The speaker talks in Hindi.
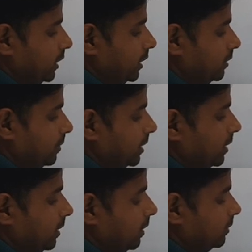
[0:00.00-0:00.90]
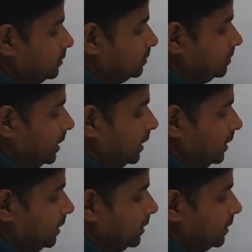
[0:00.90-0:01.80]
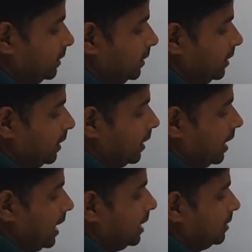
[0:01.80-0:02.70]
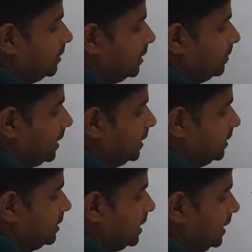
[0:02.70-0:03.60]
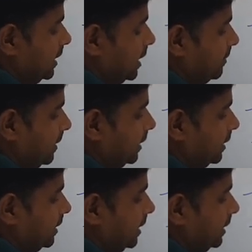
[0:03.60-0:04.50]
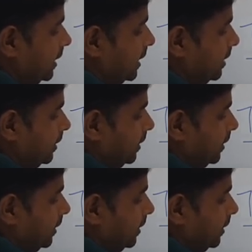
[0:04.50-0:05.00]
एट बट्टे पैंतीस आठ बट्टे पैंतीस आ जाए रिमाइंडर कितना आ जाएगा